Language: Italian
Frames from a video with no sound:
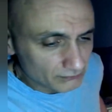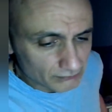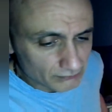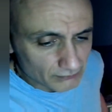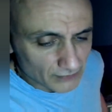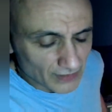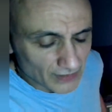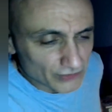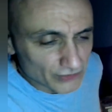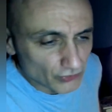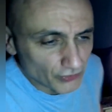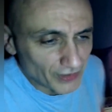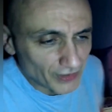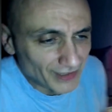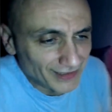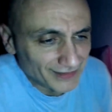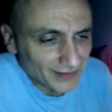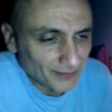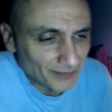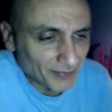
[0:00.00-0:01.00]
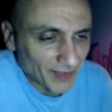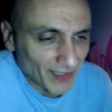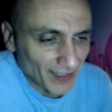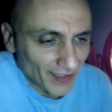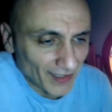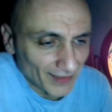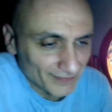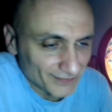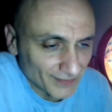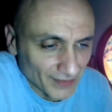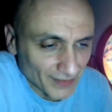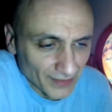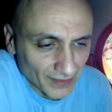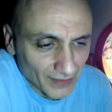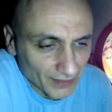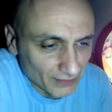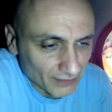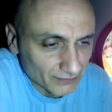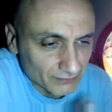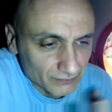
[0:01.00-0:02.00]
la storiella da
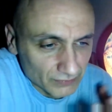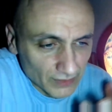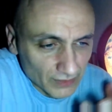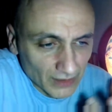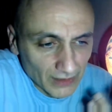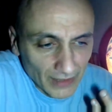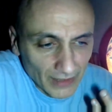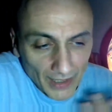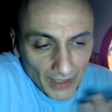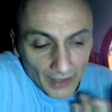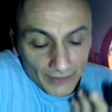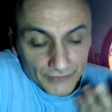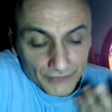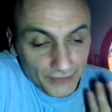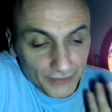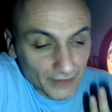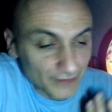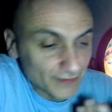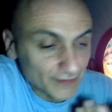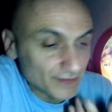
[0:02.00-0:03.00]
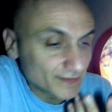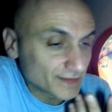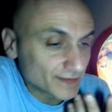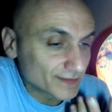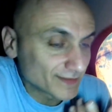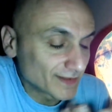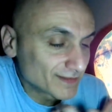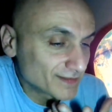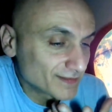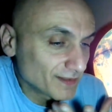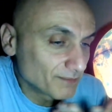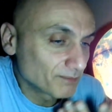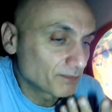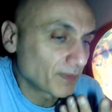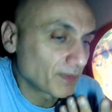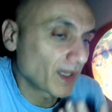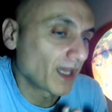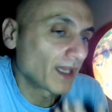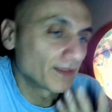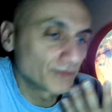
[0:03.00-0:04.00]
prendere, leggerla senza, senza
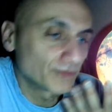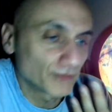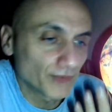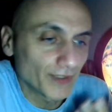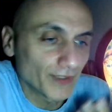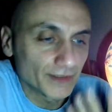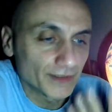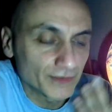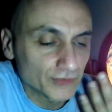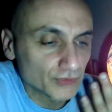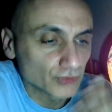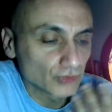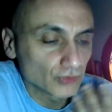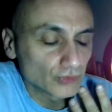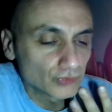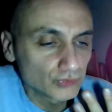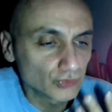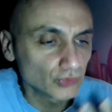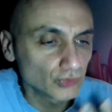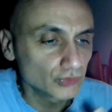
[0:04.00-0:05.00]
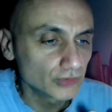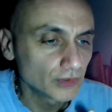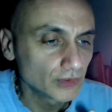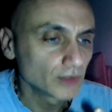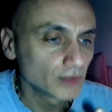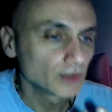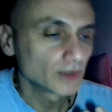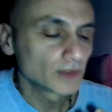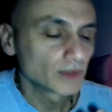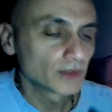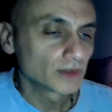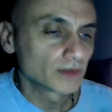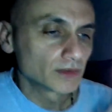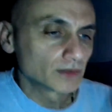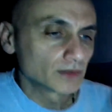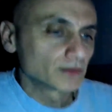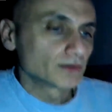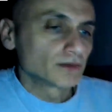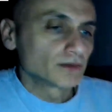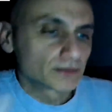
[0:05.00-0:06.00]
impegno. Eh. Adesso non, non,
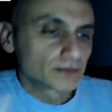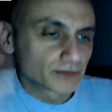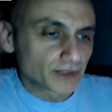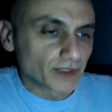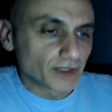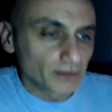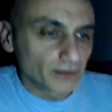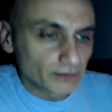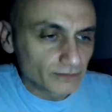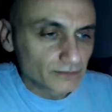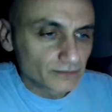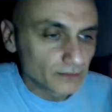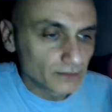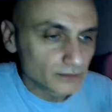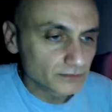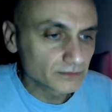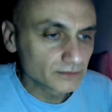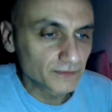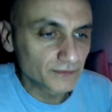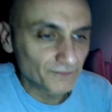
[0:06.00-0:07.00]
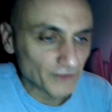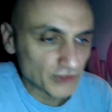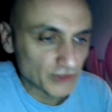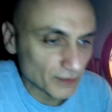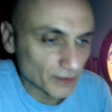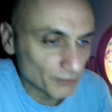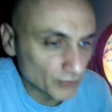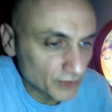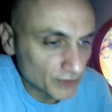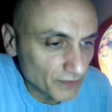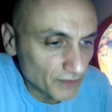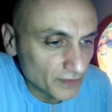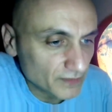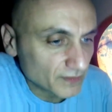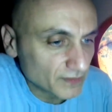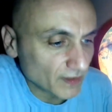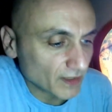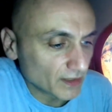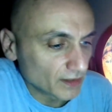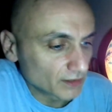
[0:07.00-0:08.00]
cioè, non, non, facciamo
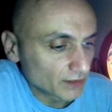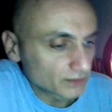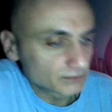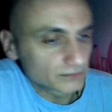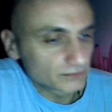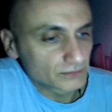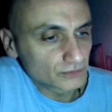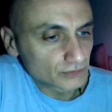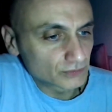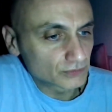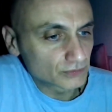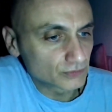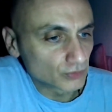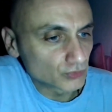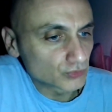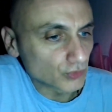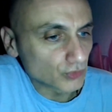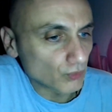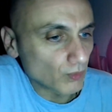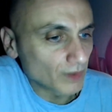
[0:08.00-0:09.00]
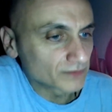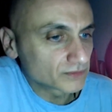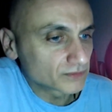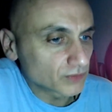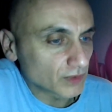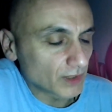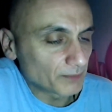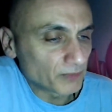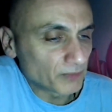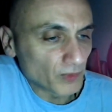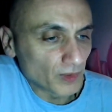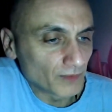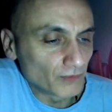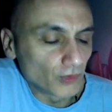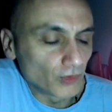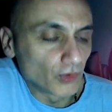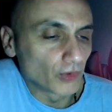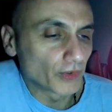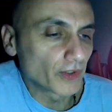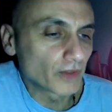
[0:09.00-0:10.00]
diventare tutto quanto
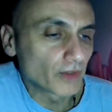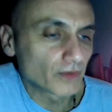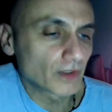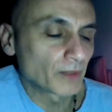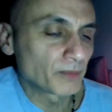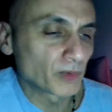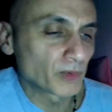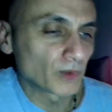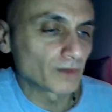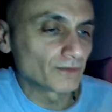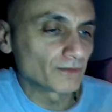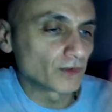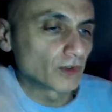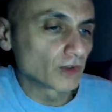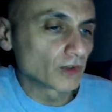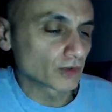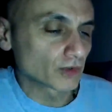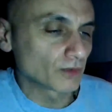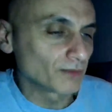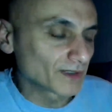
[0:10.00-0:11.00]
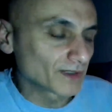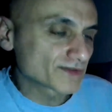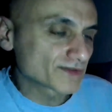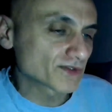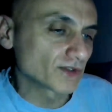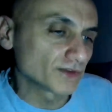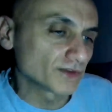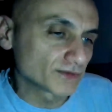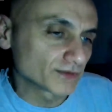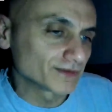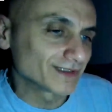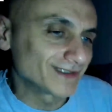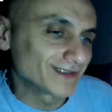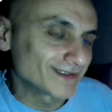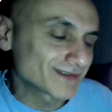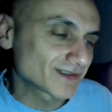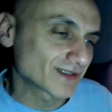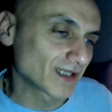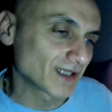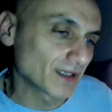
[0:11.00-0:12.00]
capolavoro. È un capolavoro, come al solito,
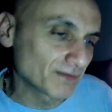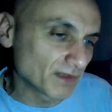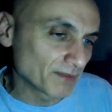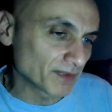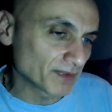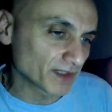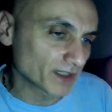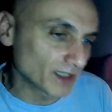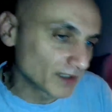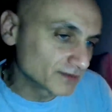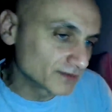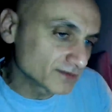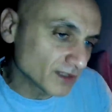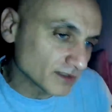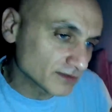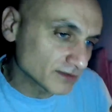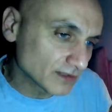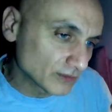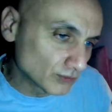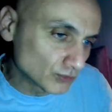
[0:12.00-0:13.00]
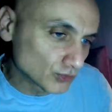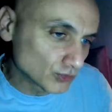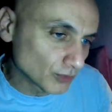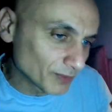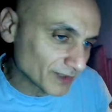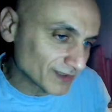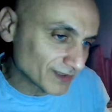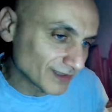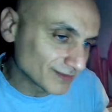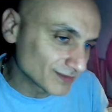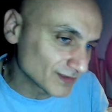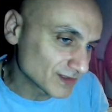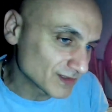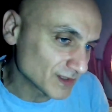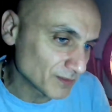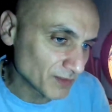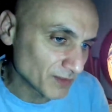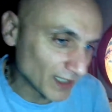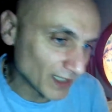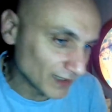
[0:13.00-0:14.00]
nell'insieme perché ha intrattenuto per
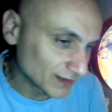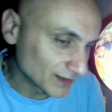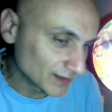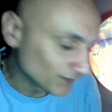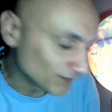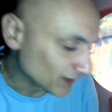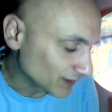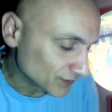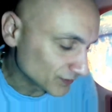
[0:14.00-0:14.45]
tantissimi anni varie